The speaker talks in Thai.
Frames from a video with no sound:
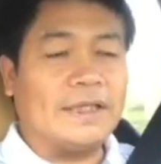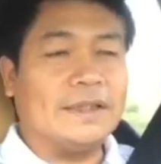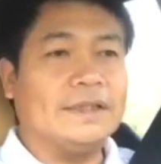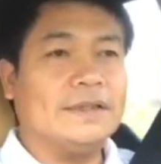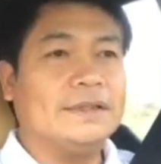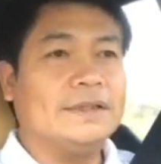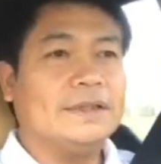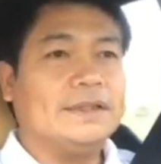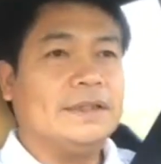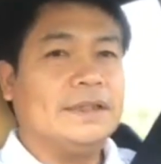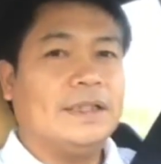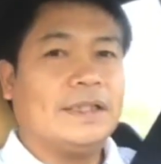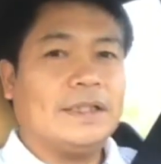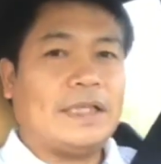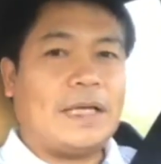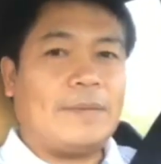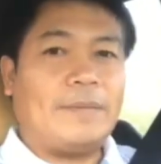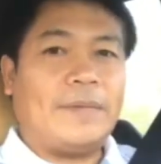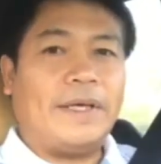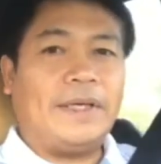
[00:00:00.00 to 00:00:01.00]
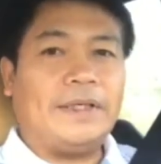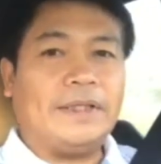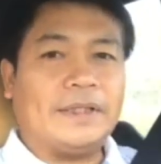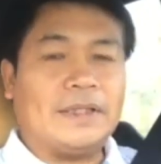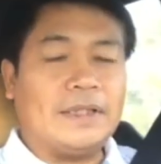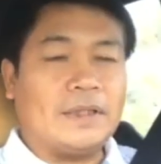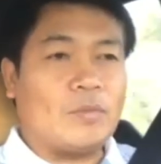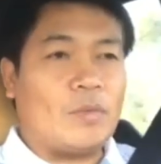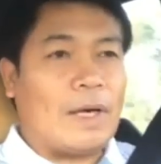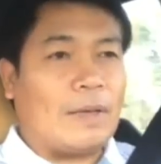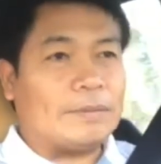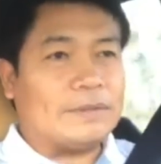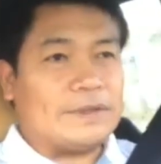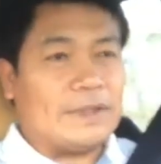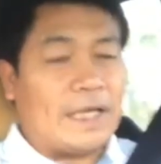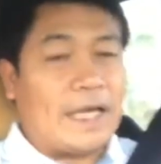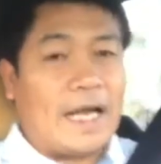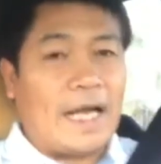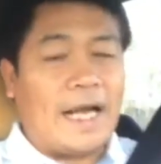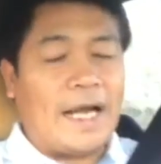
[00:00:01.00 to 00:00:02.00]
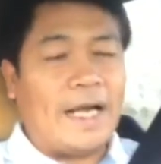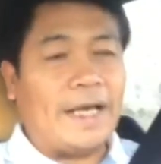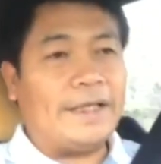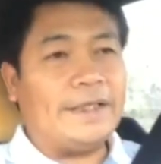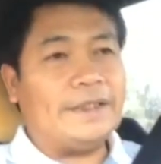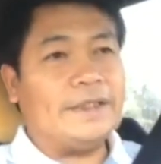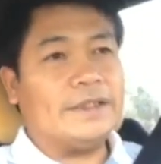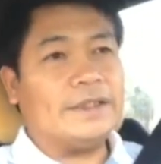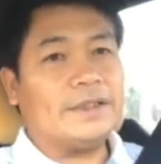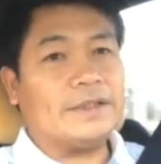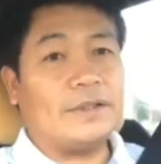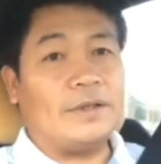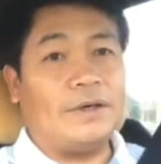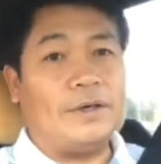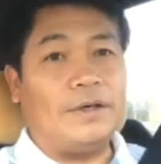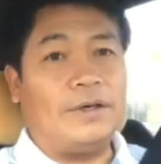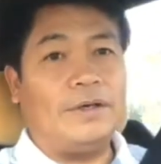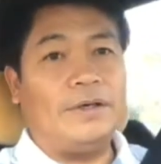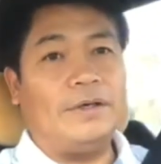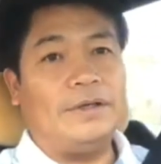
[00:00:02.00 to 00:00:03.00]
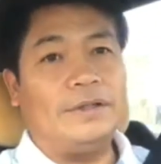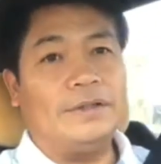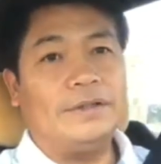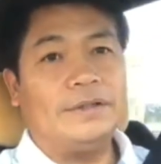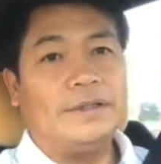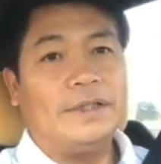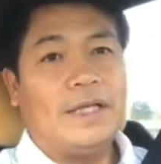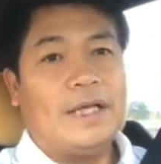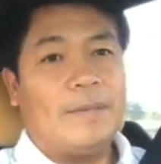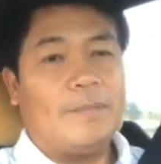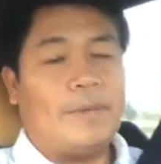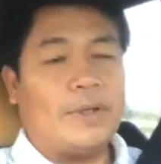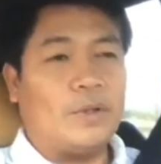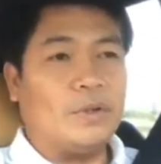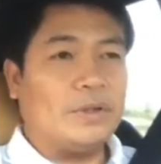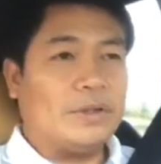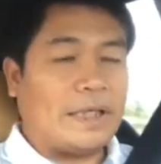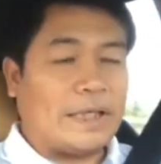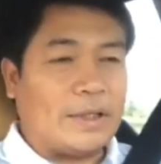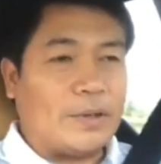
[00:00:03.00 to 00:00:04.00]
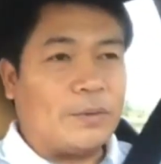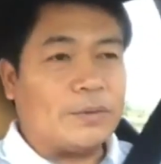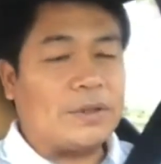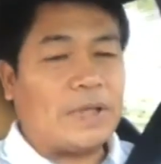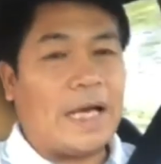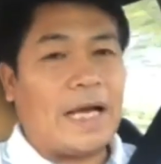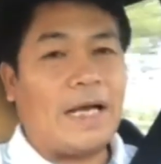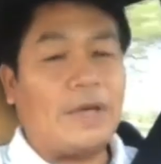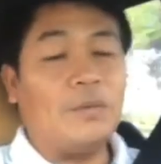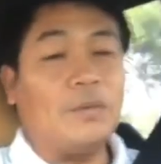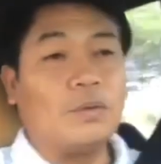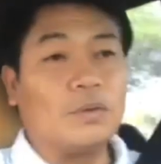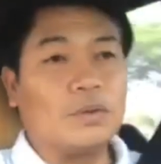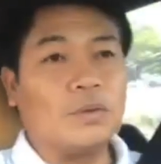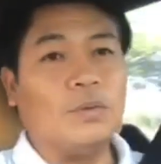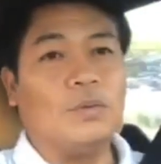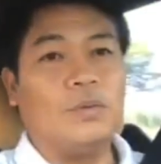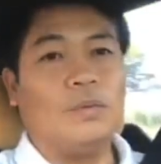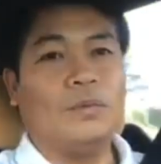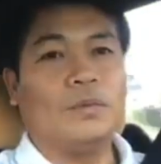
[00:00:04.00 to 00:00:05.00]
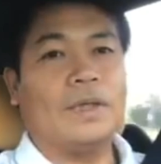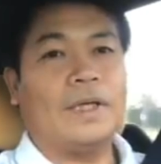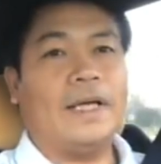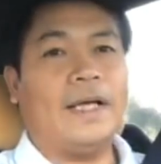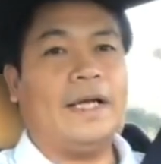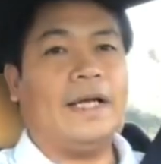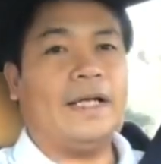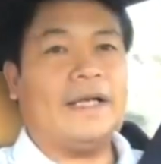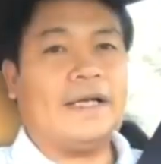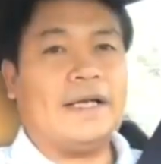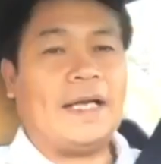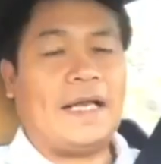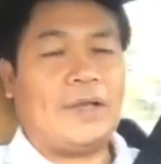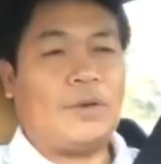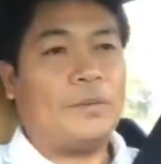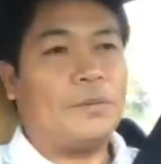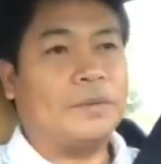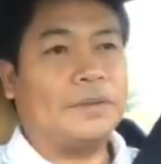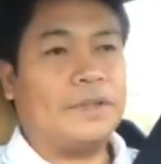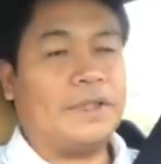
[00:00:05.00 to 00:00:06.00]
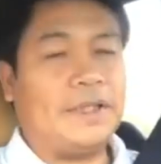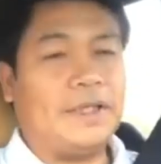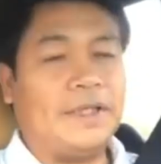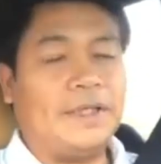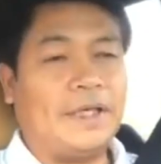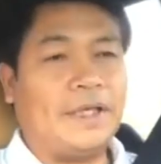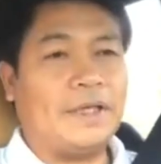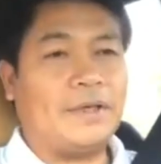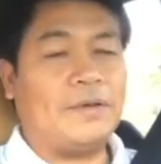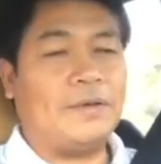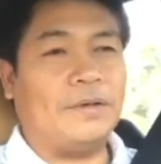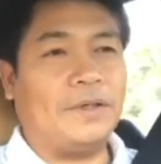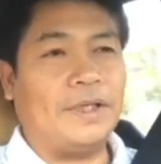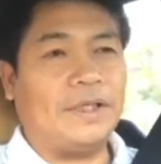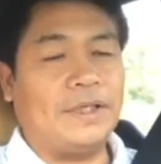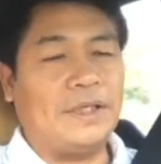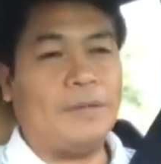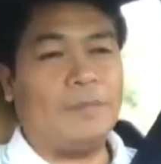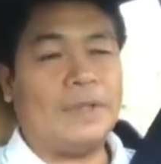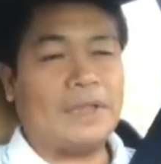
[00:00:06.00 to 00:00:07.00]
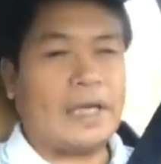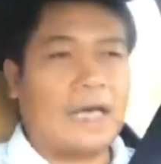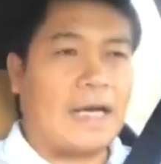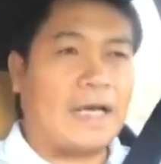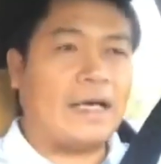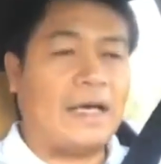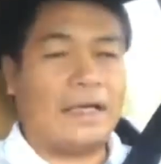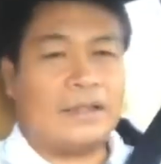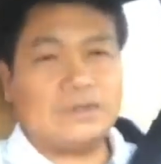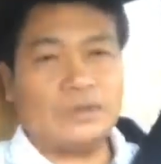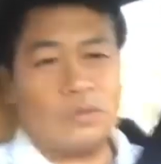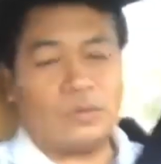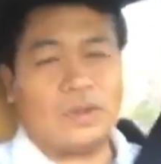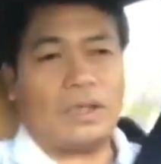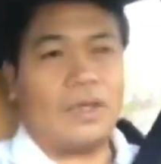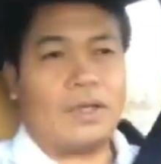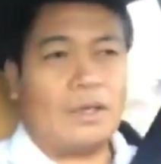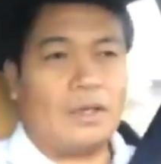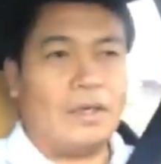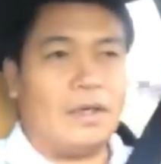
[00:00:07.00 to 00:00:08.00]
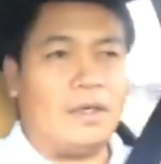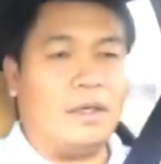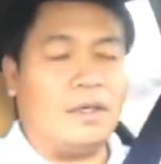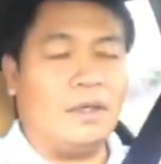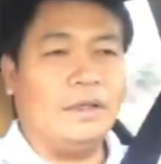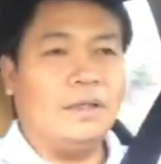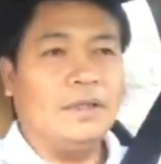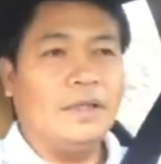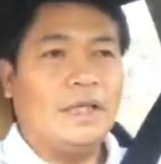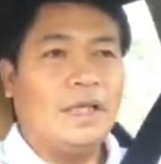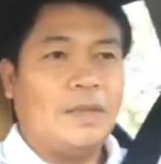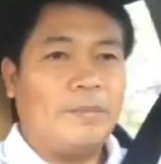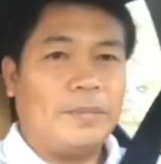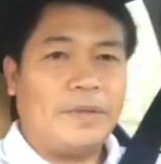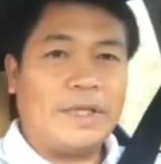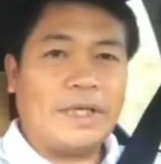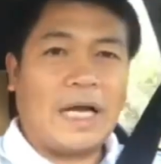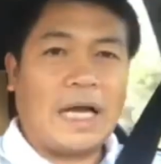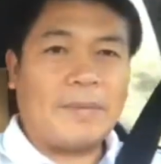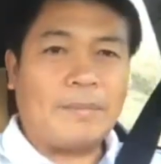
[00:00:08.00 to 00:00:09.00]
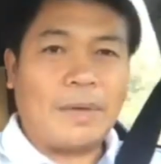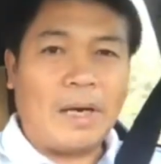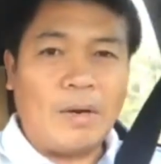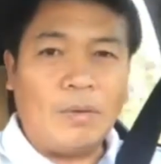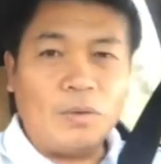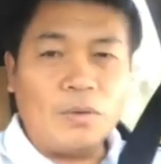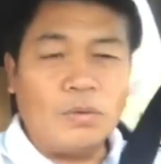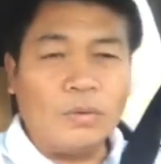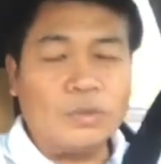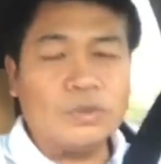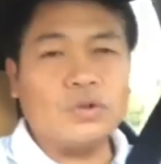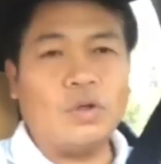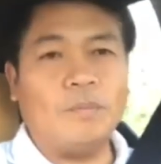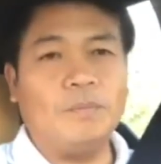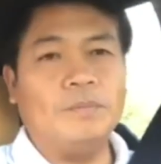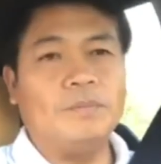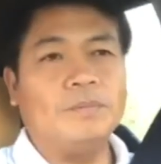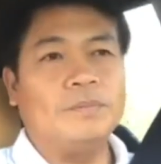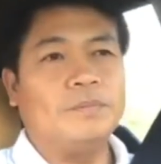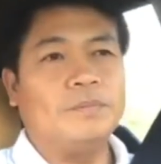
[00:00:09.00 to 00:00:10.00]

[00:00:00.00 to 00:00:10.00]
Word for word: งทำให้เกิดความเสียหายต่อประยุทธ์จันทร์โอชาลุงตู่นะนายกรัฐมนตรีในกรณีที่มีการไลฟ์สดและก็มีการเผาโลงศพ